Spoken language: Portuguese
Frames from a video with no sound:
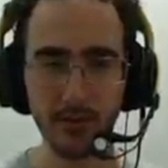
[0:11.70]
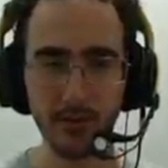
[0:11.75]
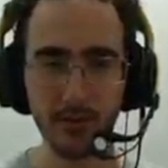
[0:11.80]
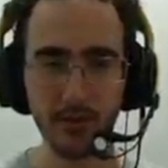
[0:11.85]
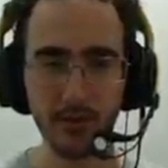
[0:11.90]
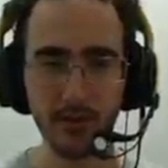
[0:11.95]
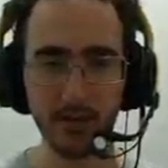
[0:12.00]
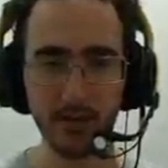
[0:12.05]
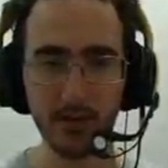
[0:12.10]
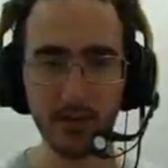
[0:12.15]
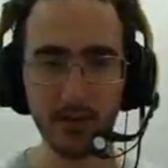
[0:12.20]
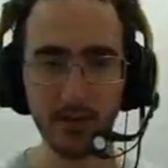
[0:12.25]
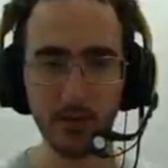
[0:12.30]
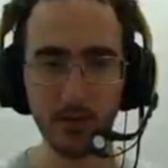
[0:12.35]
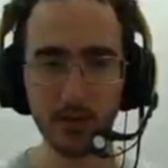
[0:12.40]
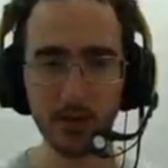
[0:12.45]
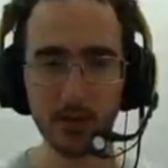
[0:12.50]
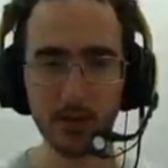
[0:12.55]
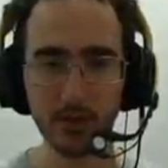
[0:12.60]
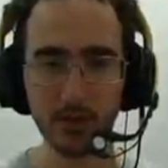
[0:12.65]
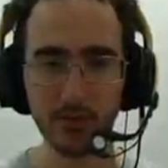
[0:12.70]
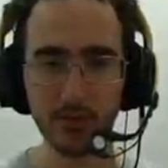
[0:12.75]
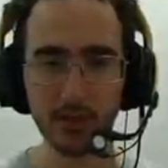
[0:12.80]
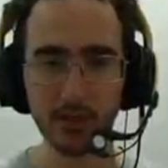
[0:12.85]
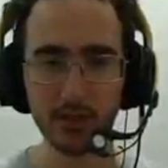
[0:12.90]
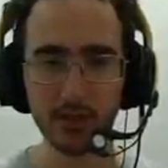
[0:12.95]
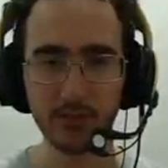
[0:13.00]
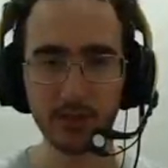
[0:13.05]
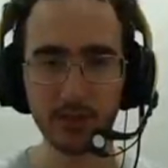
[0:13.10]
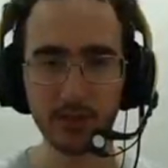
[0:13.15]
E hoje a gente vai tentar
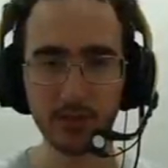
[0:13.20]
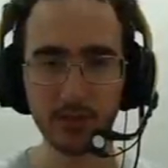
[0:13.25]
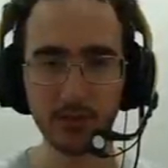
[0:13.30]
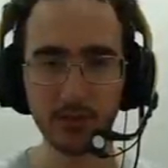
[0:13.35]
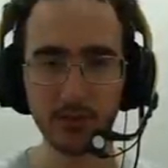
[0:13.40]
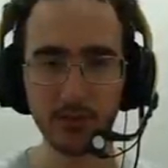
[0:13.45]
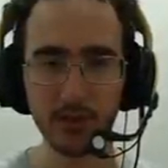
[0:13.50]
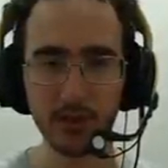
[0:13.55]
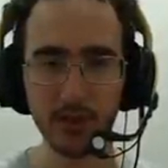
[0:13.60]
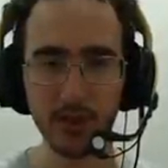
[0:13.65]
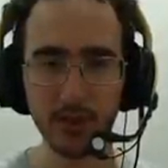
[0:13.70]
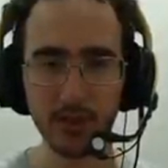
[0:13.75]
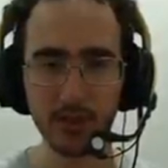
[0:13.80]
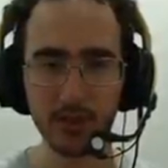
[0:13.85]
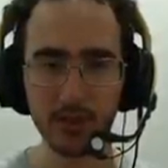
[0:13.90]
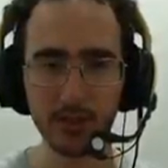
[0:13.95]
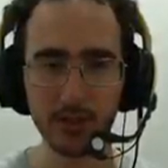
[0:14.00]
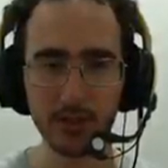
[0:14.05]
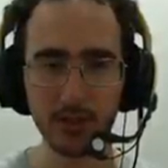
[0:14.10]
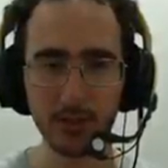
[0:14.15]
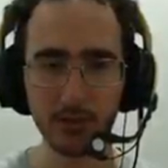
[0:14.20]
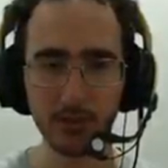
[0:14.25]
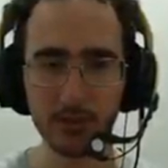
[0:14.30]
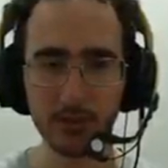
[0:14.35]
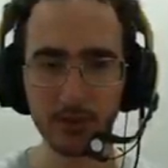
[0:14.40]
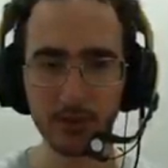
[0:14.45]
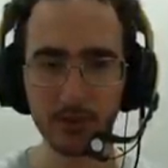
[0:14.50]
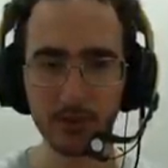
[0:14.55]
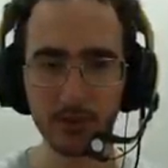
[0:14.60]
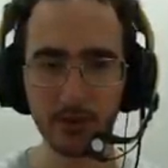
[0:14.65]
fazer algo diferente, né? A gente começou aí
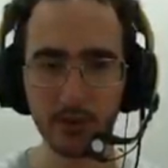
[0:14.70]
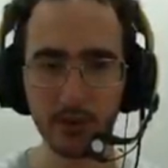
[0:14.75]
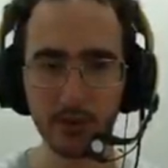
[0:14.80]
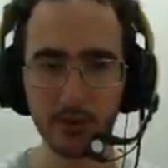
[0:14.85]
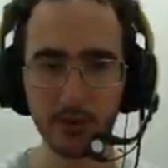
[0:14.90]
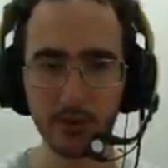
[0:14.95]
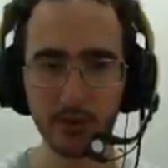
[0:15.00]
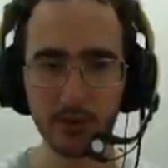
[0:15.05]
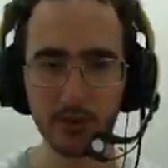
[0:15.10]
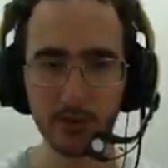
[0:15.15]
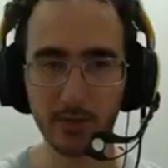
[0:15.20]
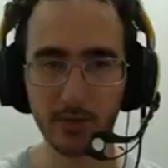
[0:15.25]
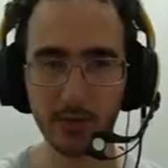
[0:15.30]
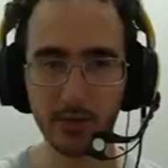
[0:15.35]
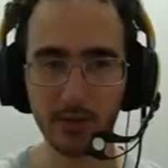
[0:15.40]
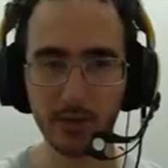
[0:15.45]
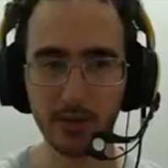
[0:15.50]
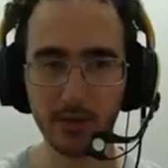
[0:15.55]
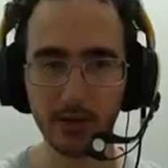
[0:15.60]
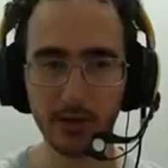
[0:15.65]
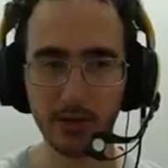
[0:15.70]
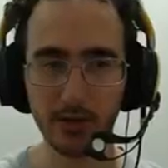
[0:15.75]
do lado da nossa amiguinha aí,